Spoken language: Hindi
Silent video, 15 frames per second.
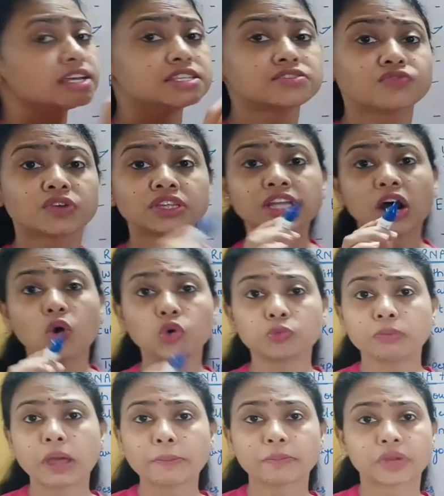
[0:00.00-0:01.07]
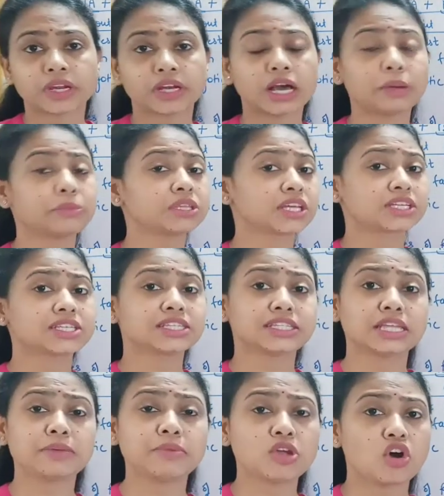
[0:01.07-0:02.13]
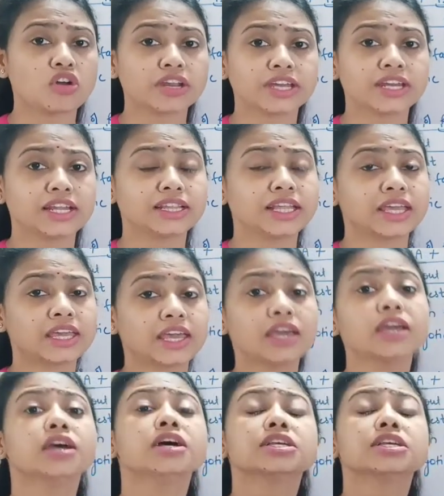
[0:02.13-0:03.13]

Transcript: इज विदाउट मैमब्रेन अभी तक जितने भी ऑर्गेनल देखे